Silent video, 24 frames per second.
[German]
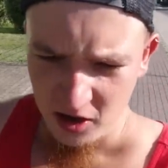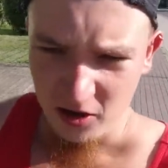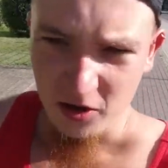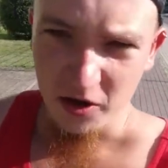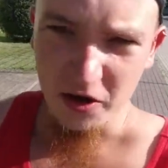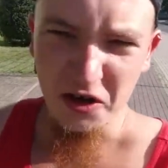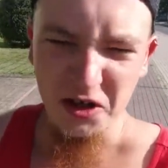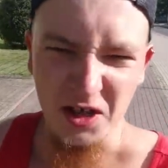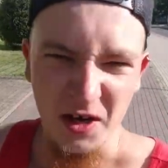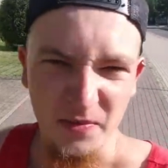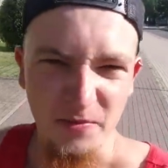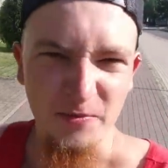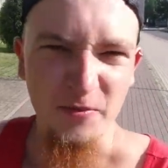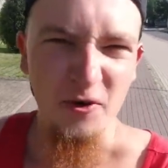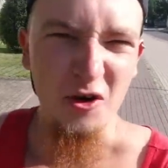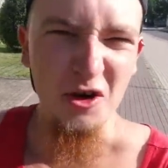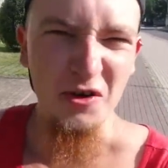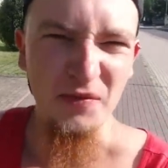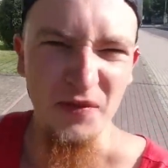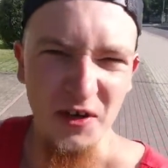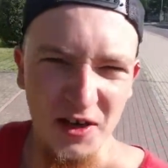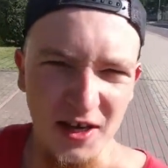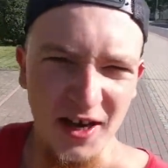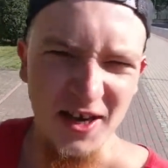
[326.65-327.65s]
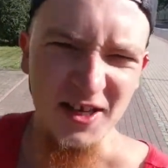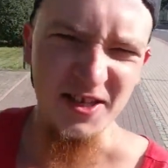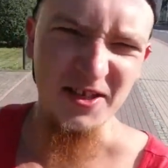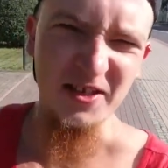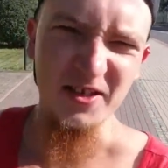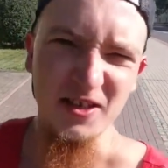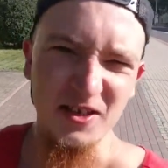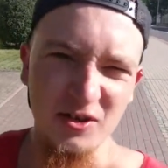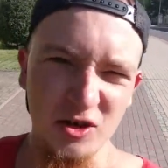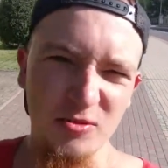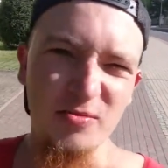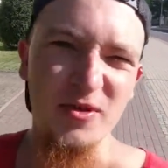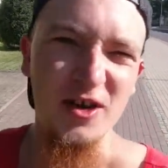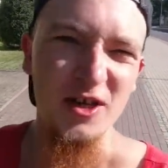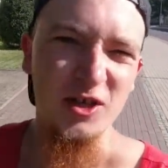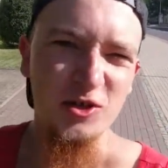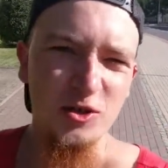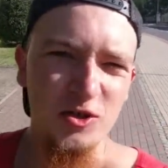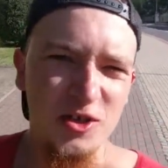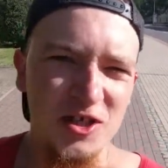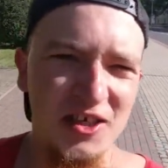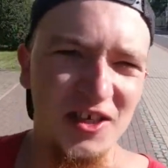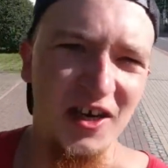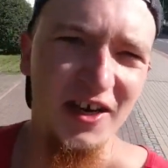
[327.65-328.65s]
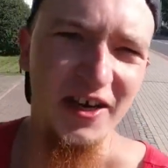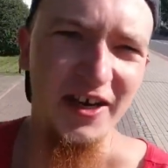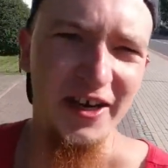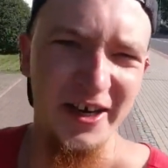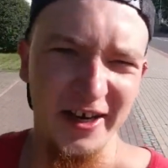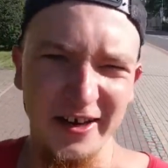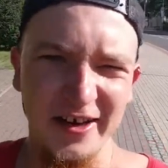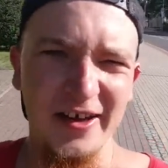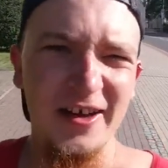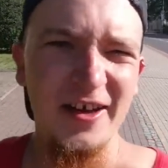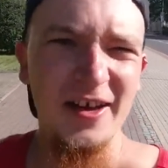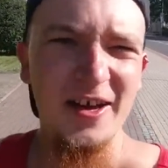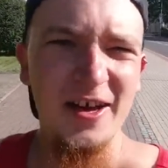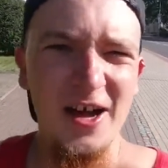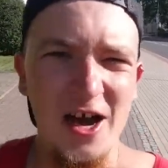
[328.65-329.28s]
Und ich habe euch vergessen, die nochmal zu zeigen.